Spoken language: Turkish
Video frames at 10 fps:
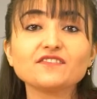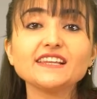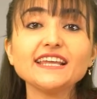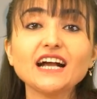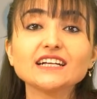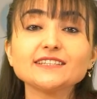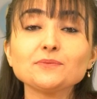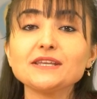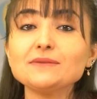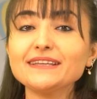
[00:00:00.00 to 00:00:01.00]
Filler
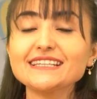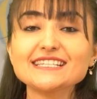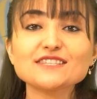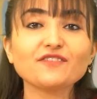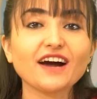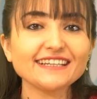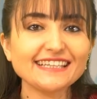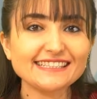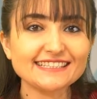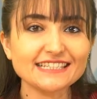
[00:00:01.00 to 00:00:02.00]
hakkında bilmediğinizi
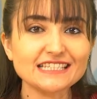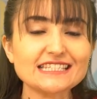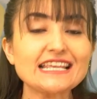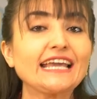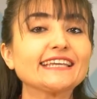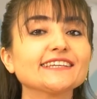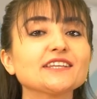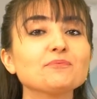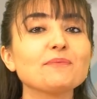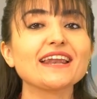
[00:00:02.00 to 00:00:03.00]
fark ettiğiniz
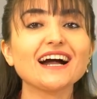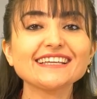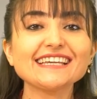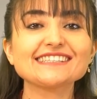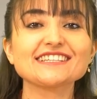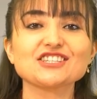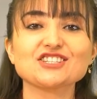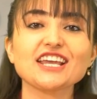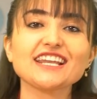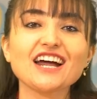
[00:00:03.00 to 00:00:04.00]
ya da merak
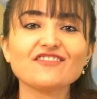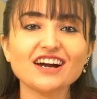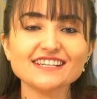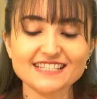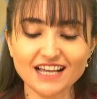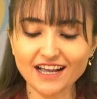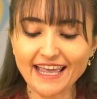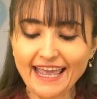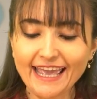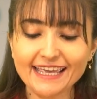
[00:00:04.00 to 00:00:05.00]
ettiğiniz şeyler varsa
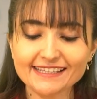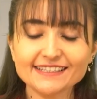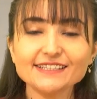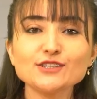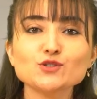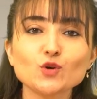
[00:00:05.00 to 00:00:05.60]
etkinlik